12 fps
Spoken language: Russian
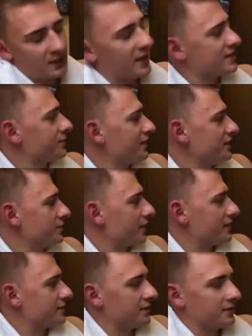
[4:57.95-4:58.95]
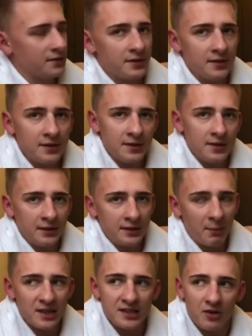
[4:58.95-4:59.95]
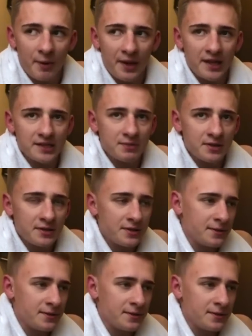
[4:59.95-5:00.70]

Едем кредит брать. На Мальдивы поедем.